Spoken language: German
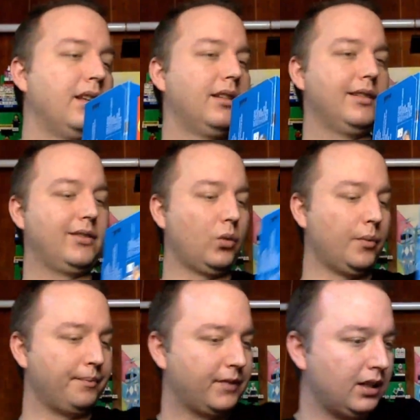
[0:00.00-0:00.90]

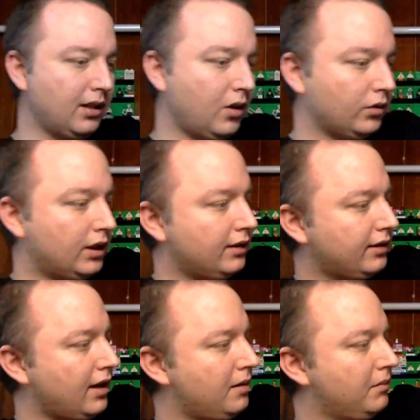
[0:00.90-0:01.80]
So, genau, das
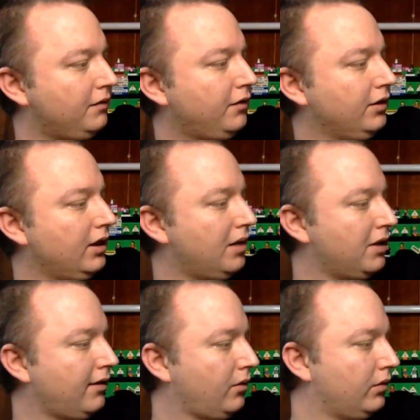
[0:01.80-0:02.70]
kam von
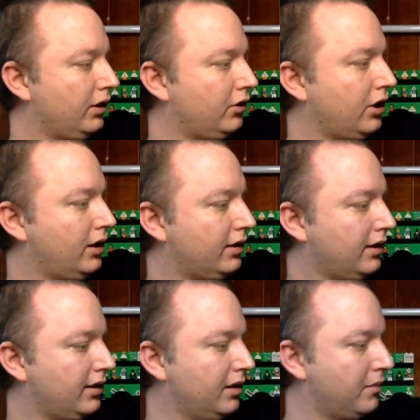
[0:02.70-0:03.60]
Amazon. Ich stelle das
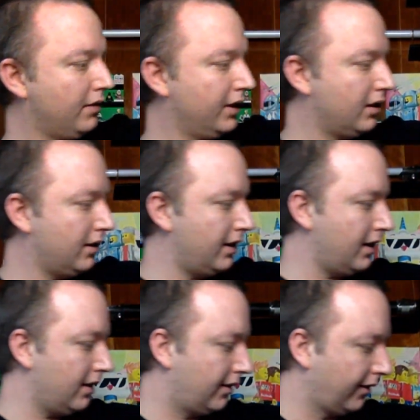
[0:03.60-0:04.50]
jetzt hier mal wieder
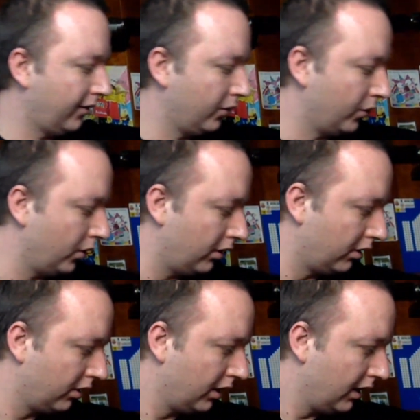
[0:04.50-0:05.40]
äh,
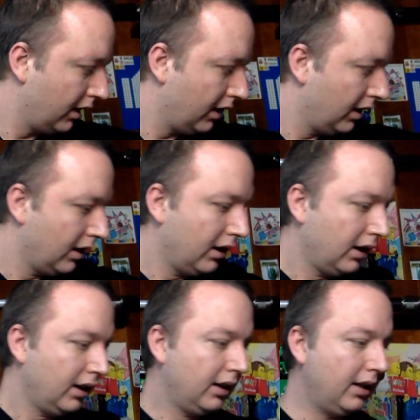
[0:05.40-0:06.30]
zurück.
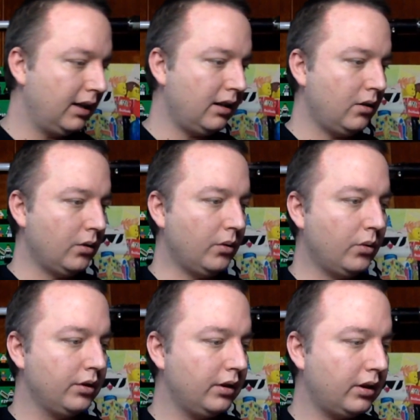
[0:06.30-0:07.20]
Genau,
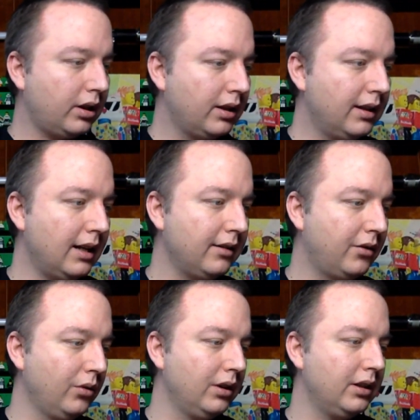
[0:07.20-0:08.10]
und
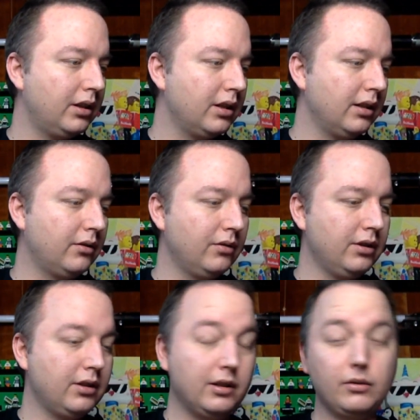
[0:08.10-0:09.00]
natürlich,
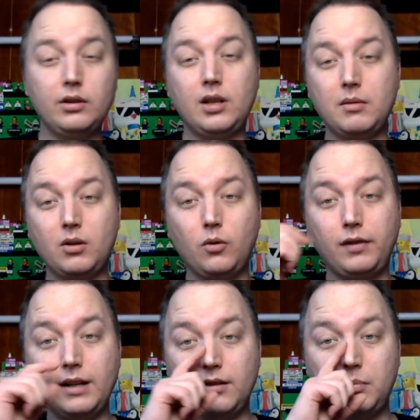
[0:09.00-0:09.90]
natürlich, natürlich habe ich auch
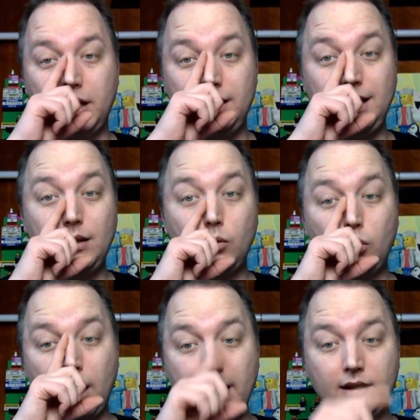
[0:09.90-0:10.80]
fleißig bei
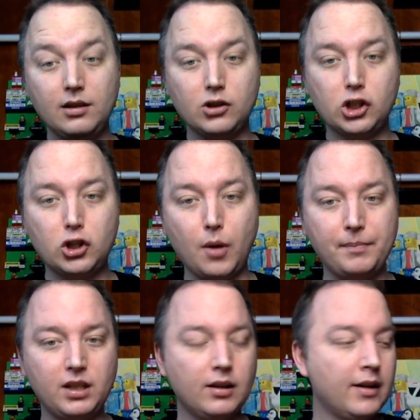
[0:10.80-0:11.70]
Lego
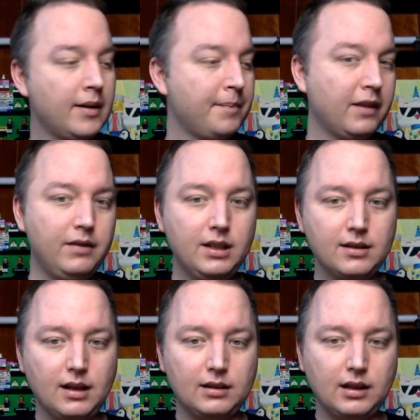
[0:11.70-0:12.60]
eingeshoppt. Wie
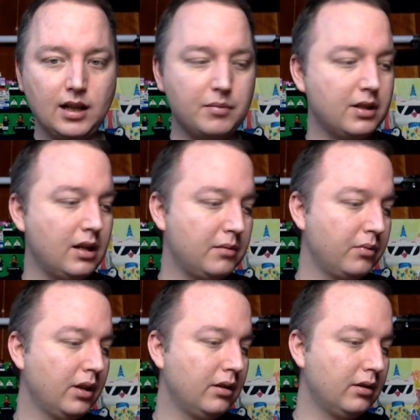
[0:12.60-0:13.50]
gesagt, da gab es halt
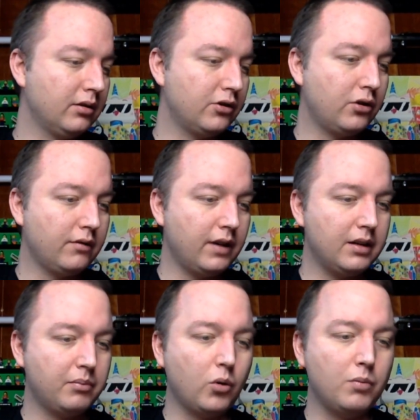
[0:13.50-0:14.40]
äh, Stück
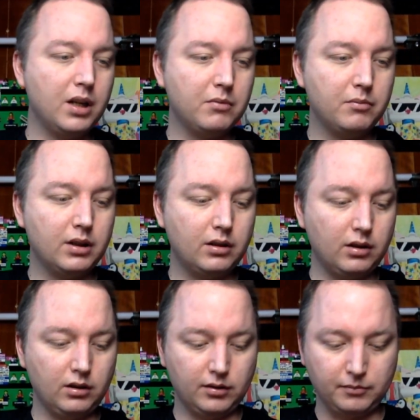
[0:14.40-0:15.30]
weit Probleme mit
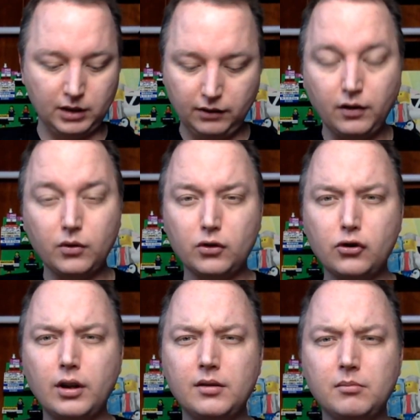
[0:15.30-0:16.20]
ähm,
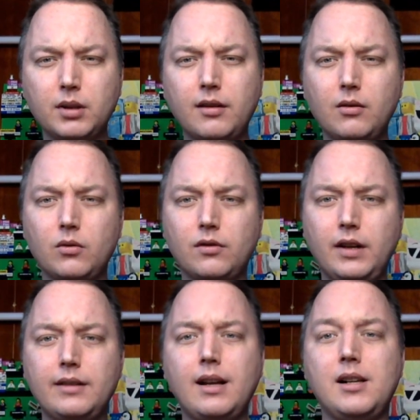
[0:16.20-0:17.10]
Lieferrückständen,
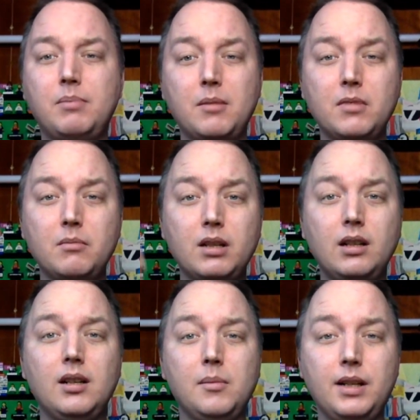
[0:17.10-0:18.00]
beziehungsweise halt bei mir mit
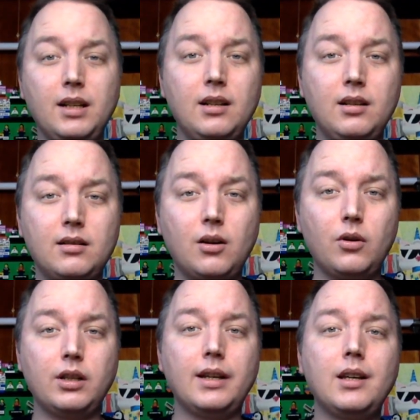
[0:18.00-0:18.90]
der DPD. Das
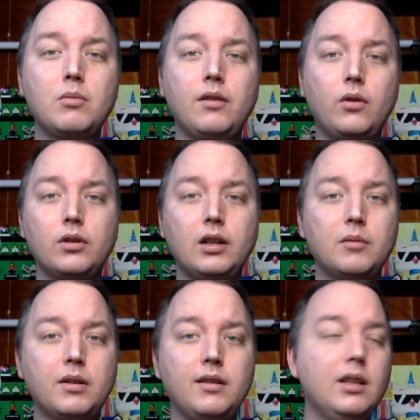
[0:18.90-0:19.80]
dauert ja eh immer
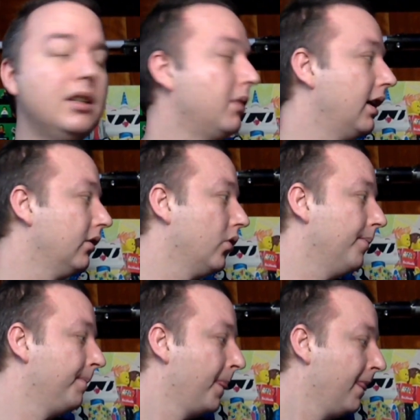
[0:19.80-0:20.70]
wochenlang, bis die hier mal
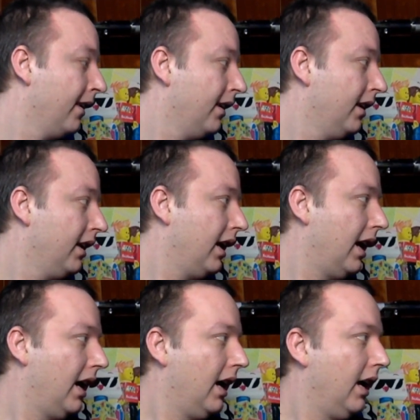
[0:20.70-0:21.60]
ankommen.
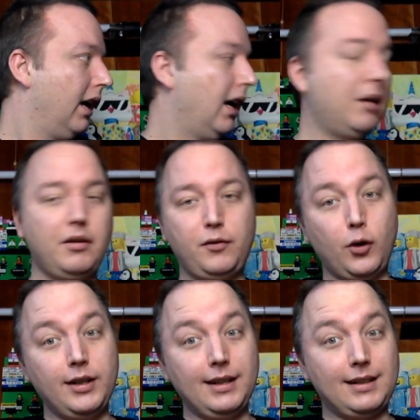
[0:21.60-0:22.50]
Aber
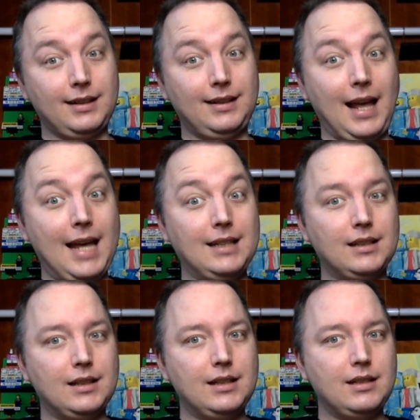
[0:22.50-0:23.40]
Freunde, es ist
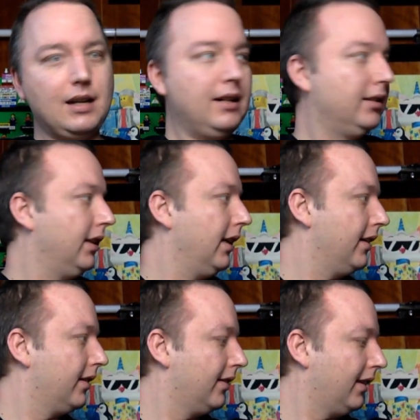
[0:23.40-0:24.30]
endlich da.
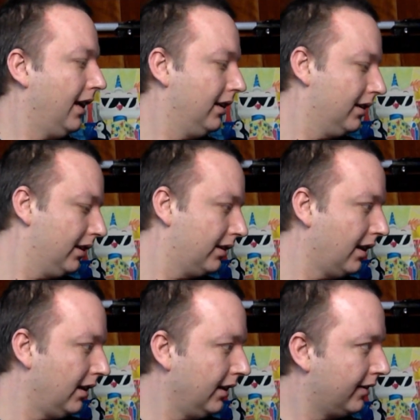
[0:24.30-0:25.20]
Es ist endlich
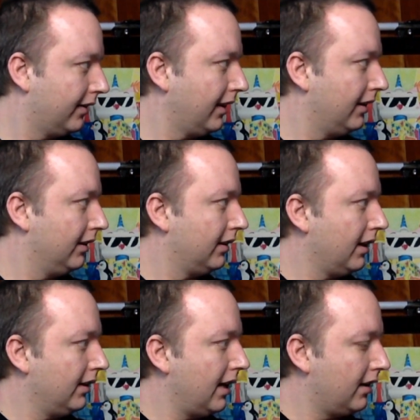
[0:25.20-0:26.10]
da. Es ist endlich
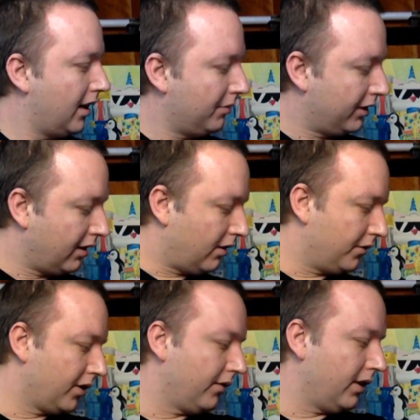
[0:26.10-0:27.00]
da. Lange habe ich
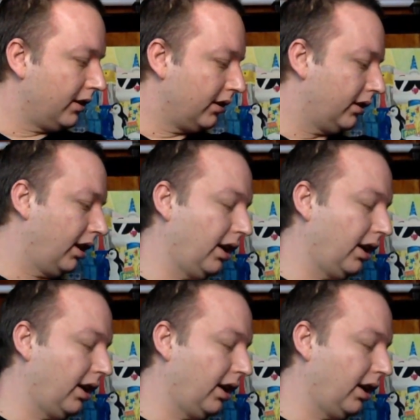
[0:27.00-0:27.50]
darauf gewartet